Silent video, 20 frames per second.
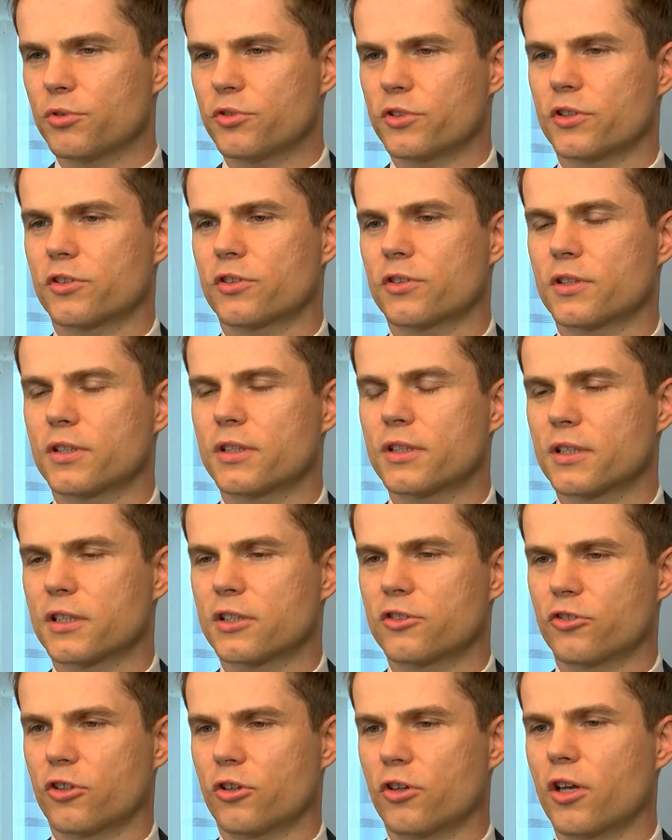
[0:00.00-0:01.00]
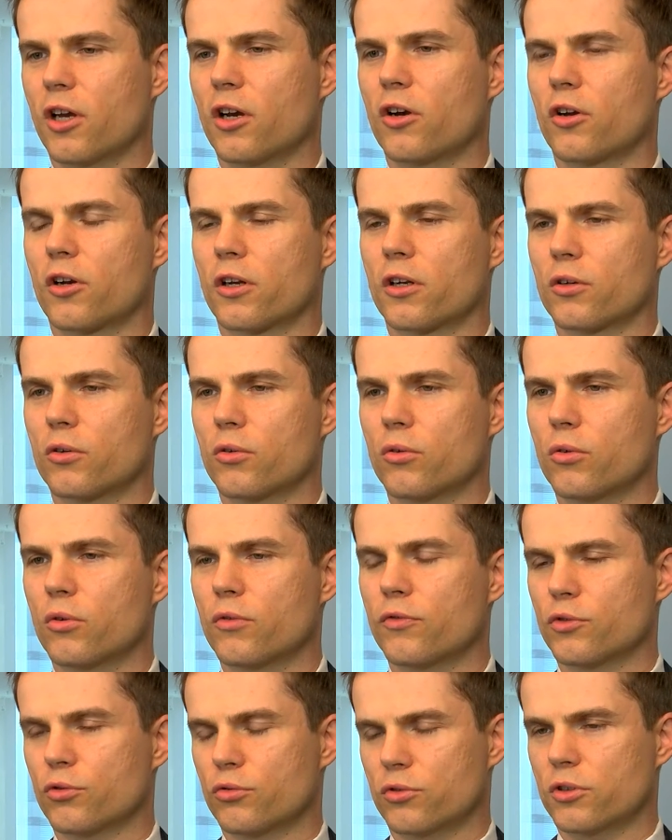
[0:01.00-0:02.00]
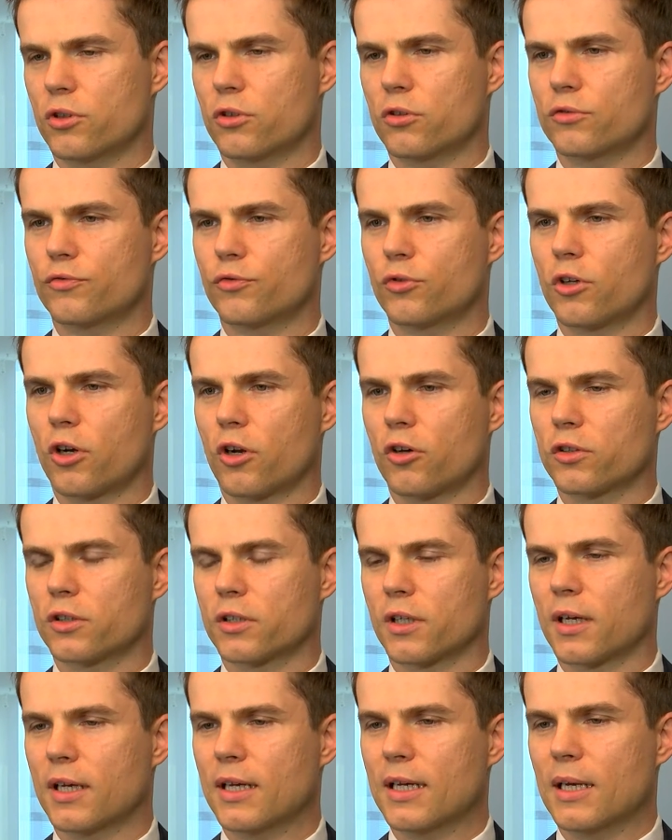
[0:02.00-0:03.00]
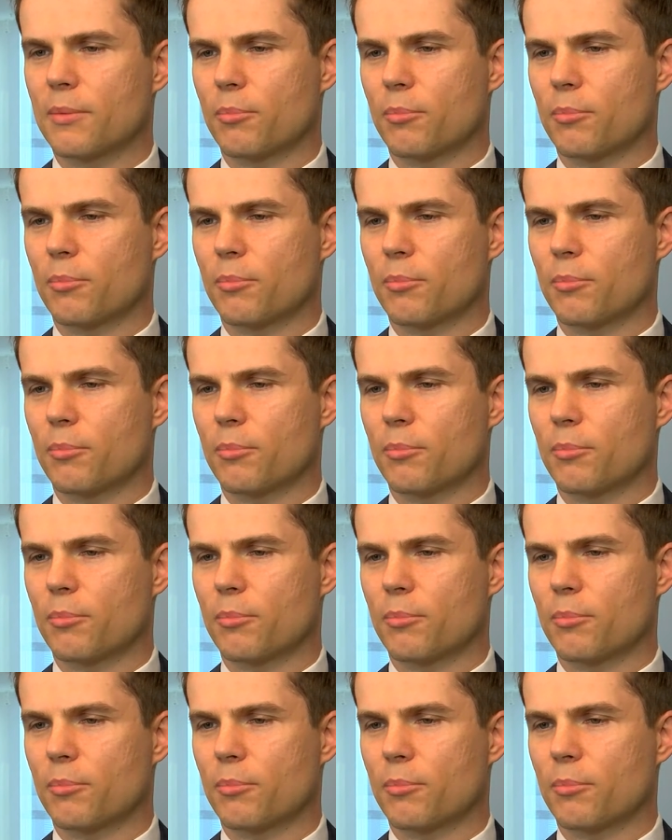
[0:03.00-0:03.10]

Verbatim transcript: podczas gdy indeks szerokiego rynku wzrósł tylko dwukrotnie.